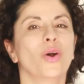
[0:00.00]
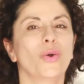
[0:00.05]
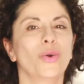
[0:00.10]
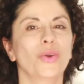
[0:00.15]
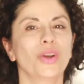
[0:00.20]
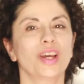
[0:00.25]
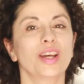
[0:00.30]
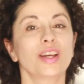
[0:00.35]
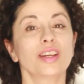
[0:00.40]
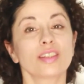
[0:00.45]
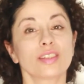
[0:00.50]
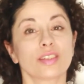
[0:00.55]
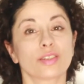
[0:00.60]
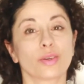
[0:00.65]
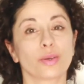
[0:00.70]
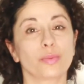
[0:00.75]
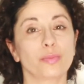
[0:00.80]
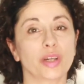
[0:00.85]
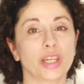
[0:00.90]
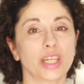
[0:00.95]
Hola,
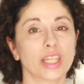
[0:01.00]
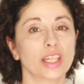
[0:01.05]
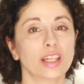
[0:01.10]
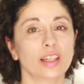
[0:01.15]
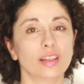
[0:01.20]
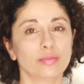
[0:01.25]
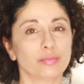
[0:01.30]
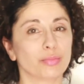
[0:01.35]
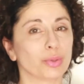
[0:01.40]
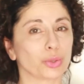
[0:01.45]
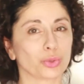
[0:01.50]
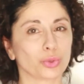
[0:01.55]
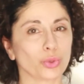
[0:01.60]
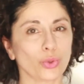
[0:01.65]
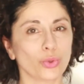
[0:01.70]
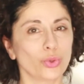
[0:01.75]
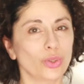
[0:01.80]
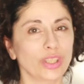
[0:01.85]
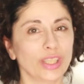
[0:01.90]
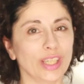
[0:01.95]
soy María por
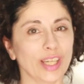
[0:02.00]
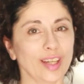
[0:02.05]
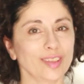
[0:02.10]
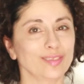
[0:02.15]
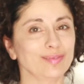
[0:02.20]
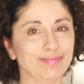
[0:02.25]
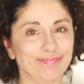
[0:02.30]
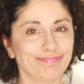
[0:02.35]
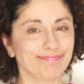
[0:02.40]
todo el día.